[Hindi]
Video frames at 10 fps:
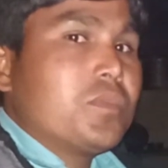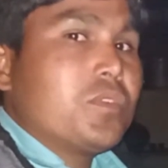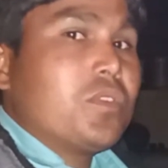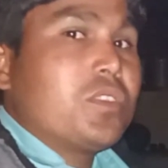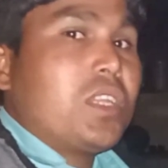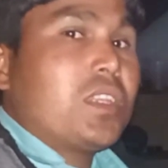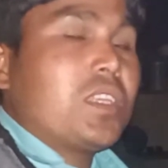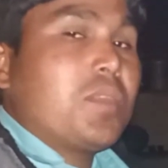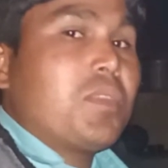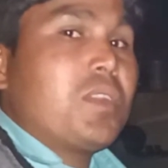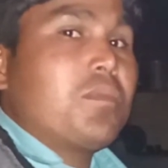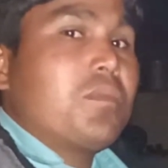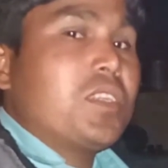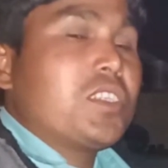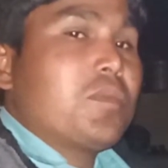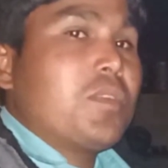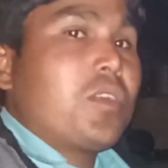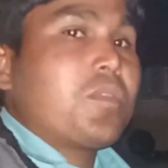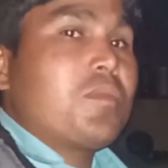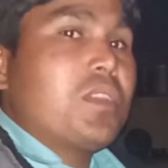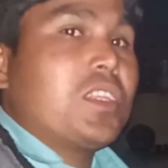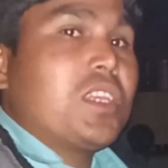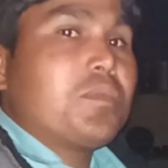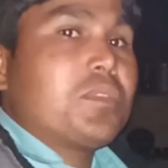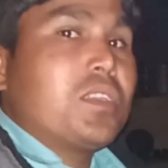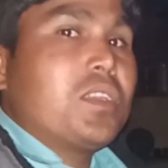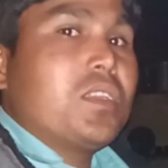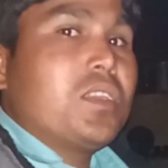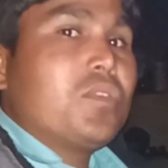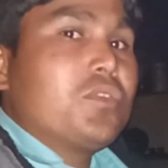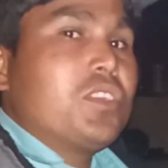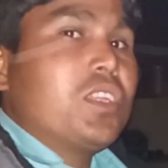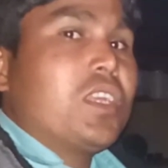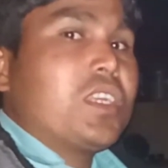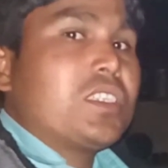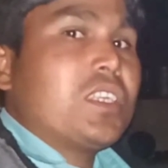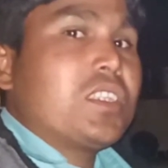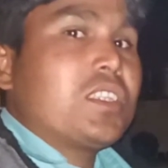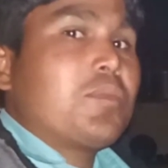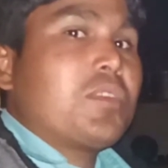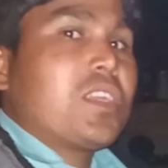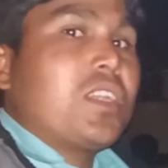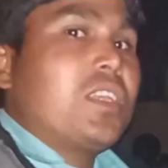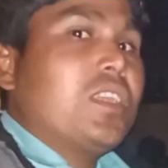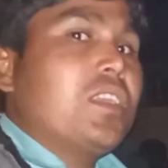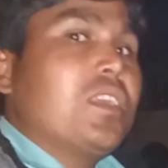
तो चलते हैं फिर नेक्स्ट ब्लॉग में मिलते हैं आपसे कुछ नया के साथ तब तक के लिए